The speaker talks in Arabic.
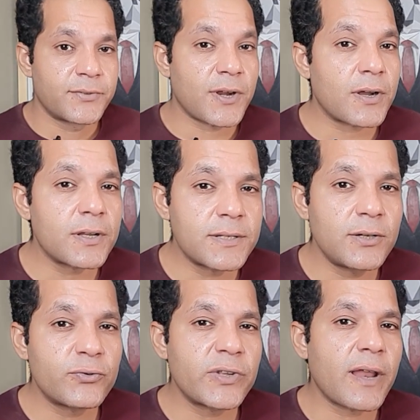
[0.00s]
درجات
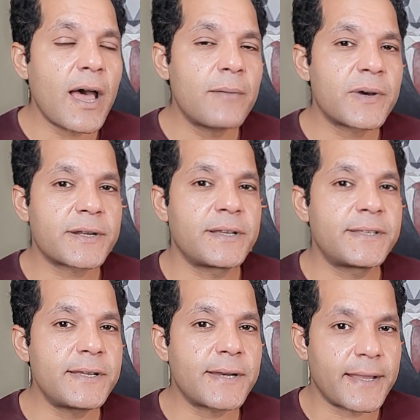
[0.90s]
اللون الاحمر
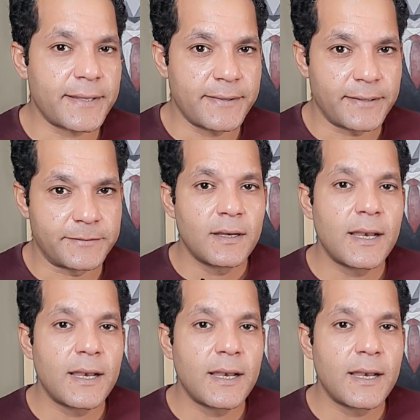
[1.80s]
كتيره جدا